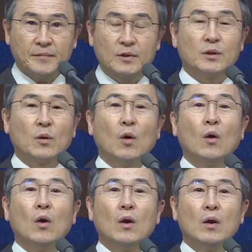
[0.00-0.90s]

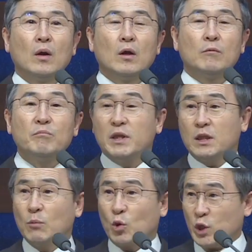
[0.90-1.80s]
그리고
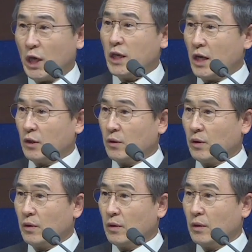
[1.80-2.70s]
믿음으로 얘기하는 거예요.
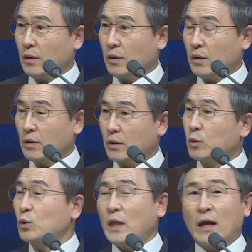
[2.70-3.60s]

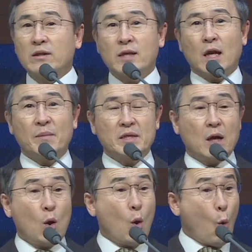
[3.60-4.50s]
그것도 다른 사람이
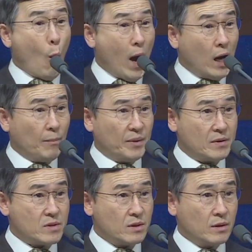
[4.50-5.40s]
아니라 왕
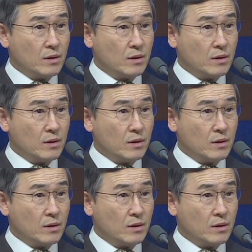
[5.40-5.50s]
앞에서.